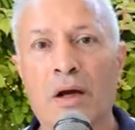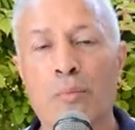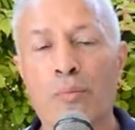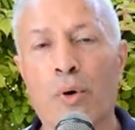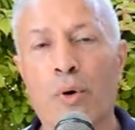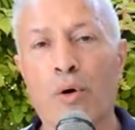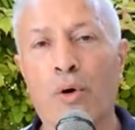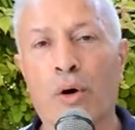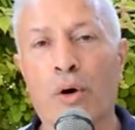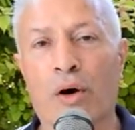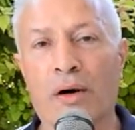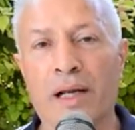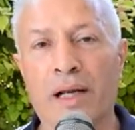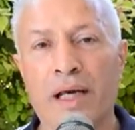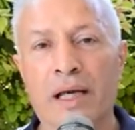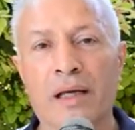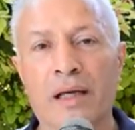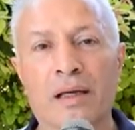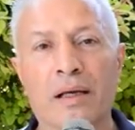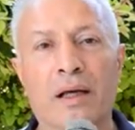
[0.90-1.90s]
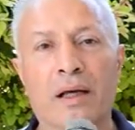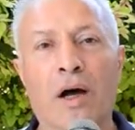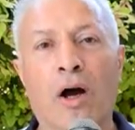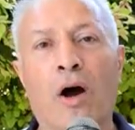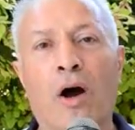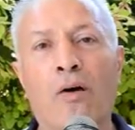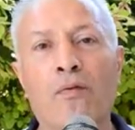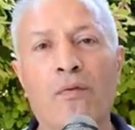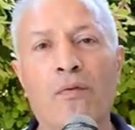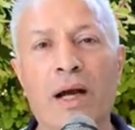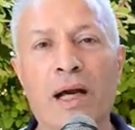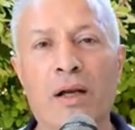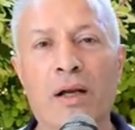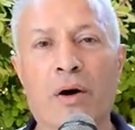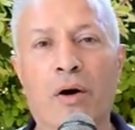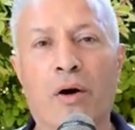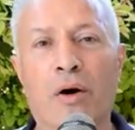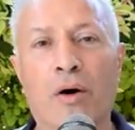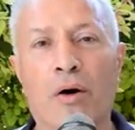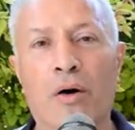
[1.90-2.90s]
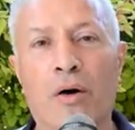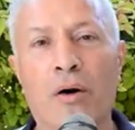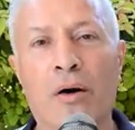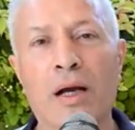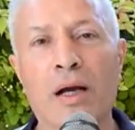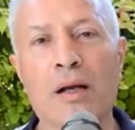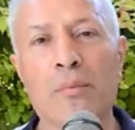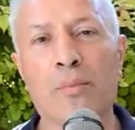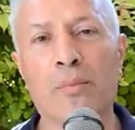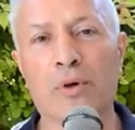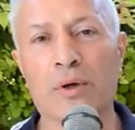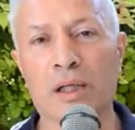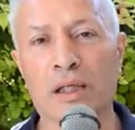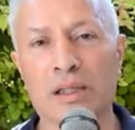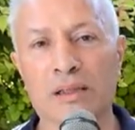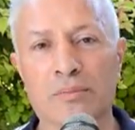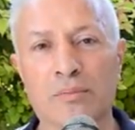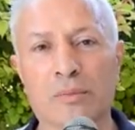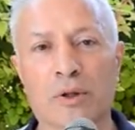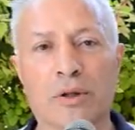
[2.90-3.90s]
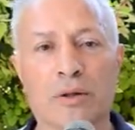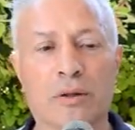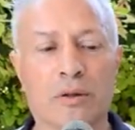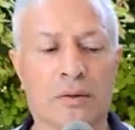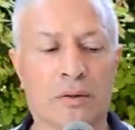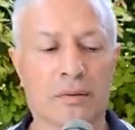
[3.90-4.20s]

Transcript: Bullone, ovvero il bullismo.